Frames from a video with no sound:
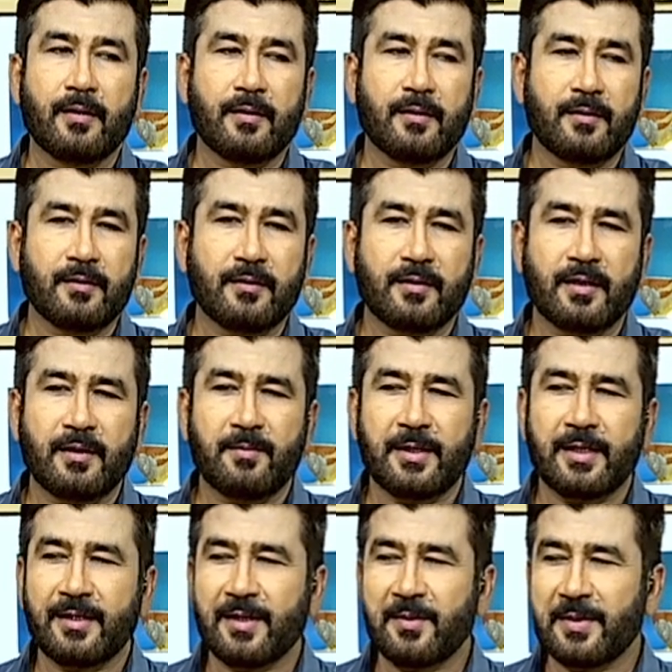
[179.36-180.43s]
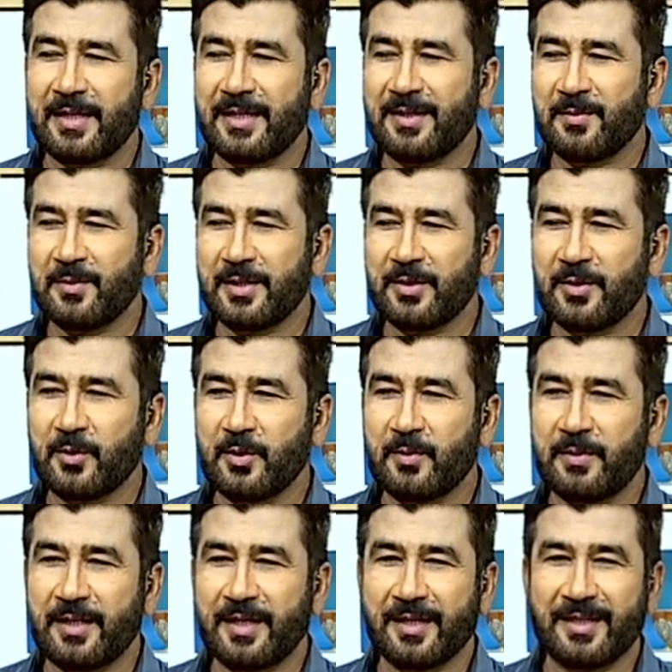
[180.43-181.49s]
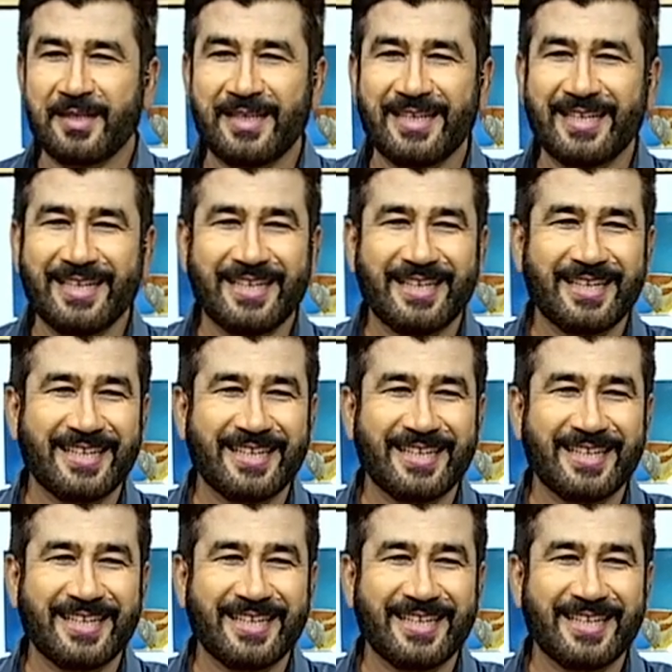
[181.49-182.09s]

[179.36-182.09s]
आ, कल मैंने क्या बनाया था मुझे तो खुद भी याद नहीं है